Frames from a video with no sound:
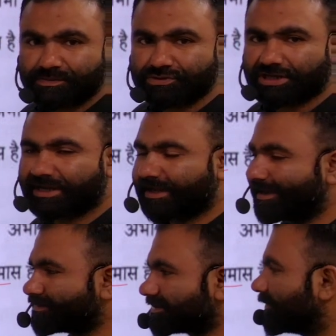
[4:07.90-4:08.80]
पूछा गया
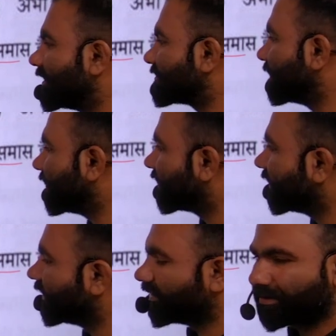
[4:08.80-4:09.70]
है समास में
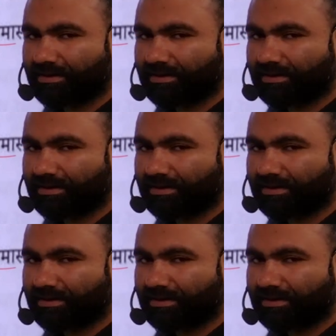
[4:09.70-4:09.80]
देखिए